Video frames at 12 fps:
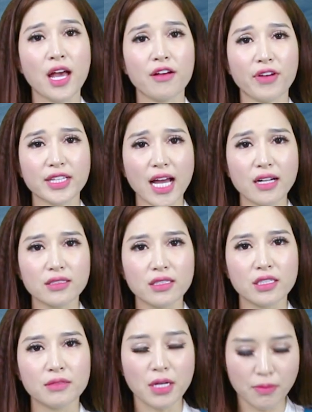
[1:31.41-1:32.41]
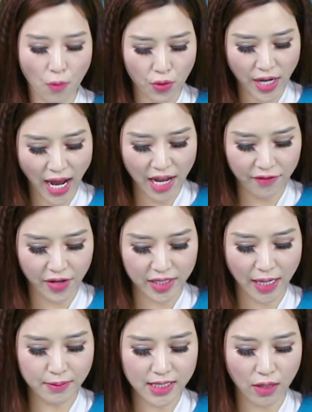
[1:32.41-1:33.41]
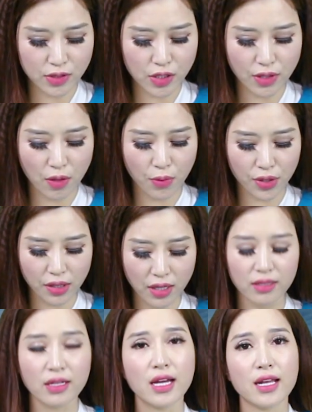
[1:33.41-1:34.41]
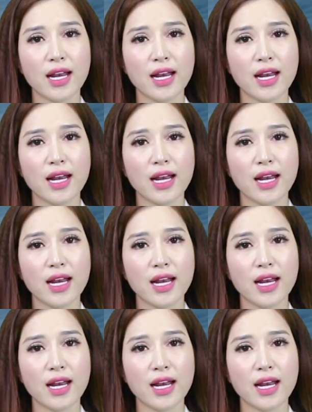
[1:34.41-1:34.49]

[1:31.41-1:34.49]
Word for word: và tăng từ mức 42,86 triệu đồng một lượng